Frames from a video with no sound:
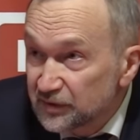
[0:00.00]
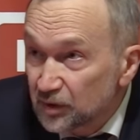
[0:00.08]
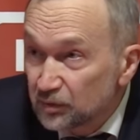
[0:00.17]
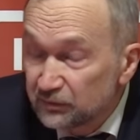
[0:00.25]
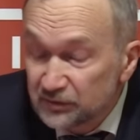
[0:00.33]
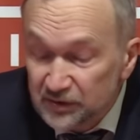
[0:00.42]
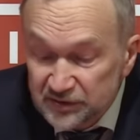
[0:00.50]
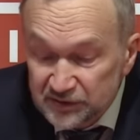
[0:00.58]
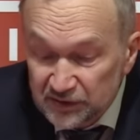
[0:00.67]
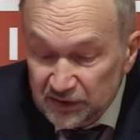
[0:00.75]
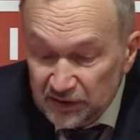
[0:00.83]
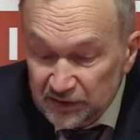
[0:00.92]
второго
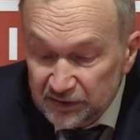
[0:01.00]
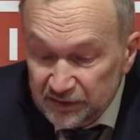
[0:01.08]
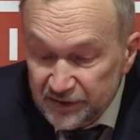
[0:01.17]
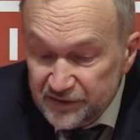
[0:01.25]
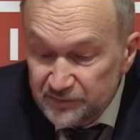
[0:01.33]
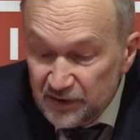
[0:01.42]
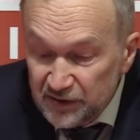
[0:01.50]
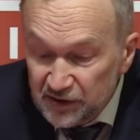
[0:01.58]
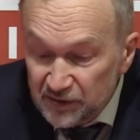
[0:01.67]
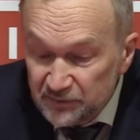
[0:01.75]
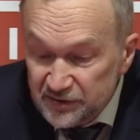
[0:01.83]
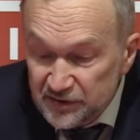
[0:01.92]
интернационала,
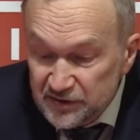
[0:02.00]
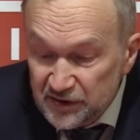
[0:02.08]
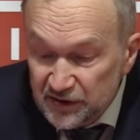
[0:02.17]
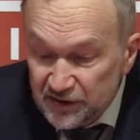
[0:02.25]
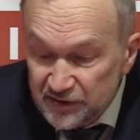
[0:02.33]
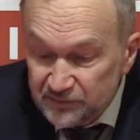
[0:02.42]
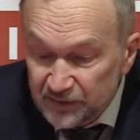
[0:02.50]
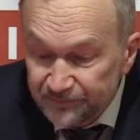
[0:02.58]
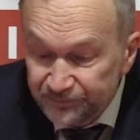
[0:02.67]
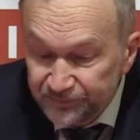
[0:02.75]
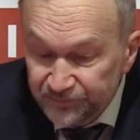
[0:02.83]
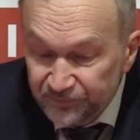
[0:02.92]
изменниками социализма,